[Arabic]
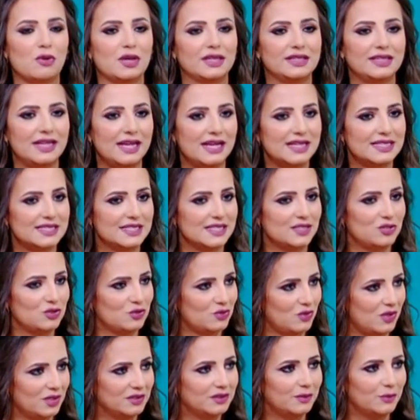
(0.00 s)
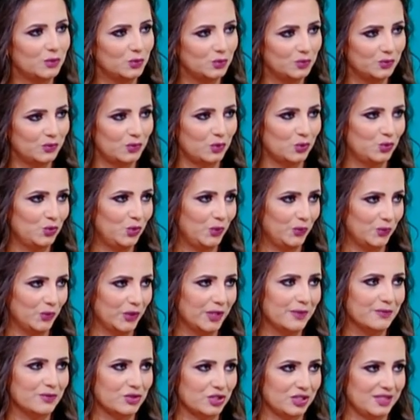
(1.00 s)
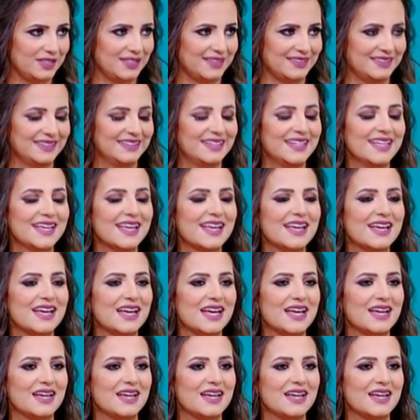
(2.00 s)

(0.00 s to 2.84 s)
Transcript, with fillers: وقد إيه حسيت انه هذا موضوع مهم جدا آه، أكيد.